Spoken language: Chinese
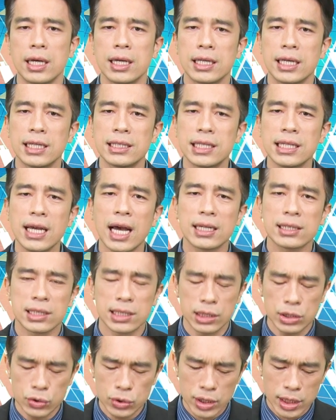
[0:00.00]
也是一样
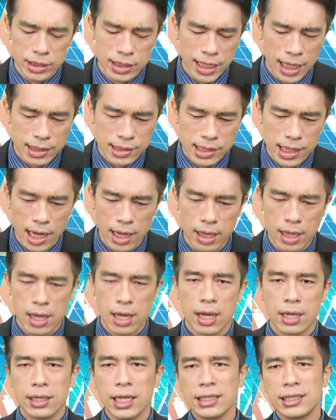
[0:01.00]
持续的向上。
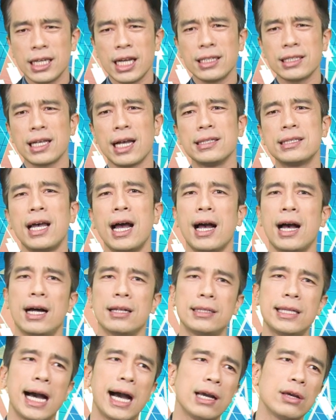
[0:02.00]
那今天早上
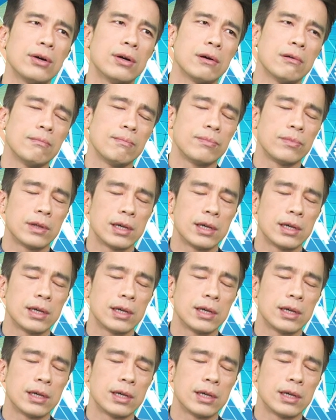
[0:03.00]
啊，大家又。